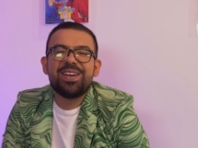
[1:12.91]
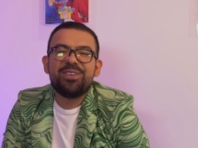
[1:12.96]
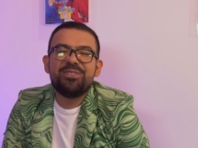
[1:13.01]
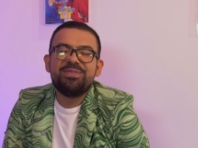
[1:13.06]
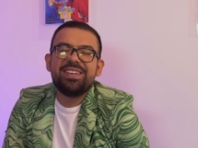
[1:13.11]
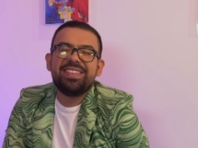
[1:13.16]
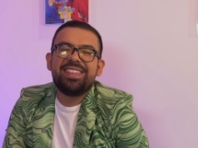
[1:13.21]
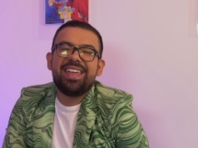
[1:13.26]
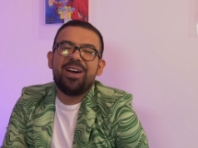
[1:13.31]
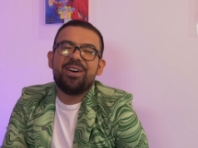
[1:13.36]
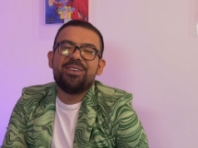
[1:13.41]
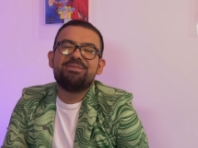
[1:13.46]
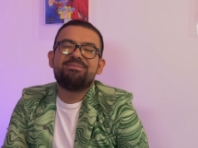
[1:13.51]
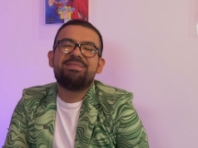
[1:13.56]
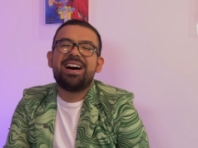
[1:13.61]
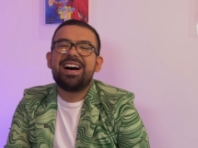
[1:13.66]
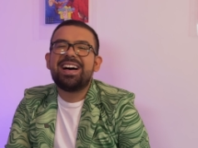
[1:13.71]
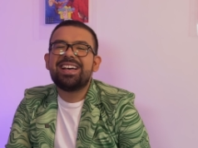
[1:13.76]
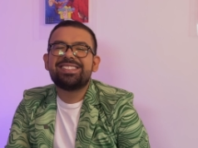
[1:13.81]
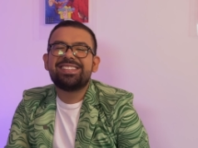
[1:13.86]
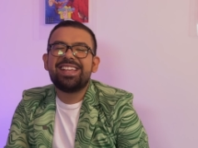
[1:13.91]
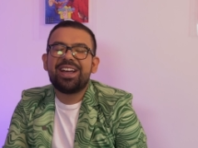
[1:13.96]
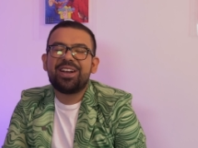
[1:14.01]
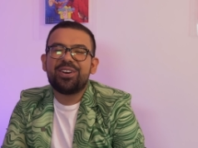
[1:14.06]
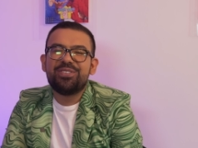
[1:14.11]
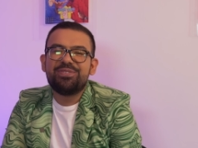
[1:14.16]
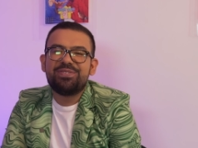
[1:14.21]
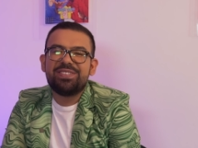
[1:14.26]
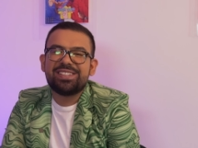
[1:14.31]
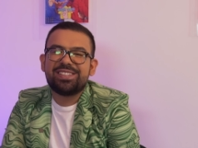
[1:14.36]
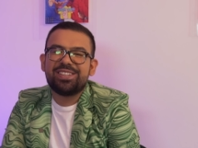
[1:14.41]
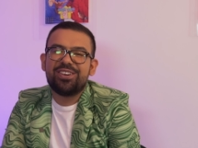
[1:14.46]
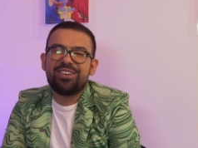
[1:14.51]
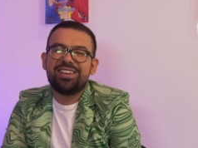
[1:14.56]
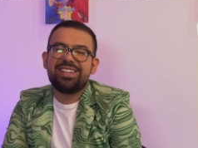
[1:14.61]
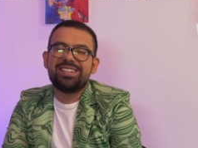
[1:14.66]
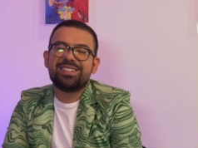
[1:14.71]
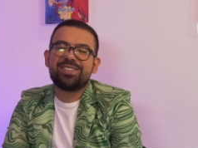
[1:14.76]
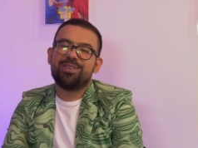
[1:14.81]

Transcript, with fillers: a un video más de confesiones.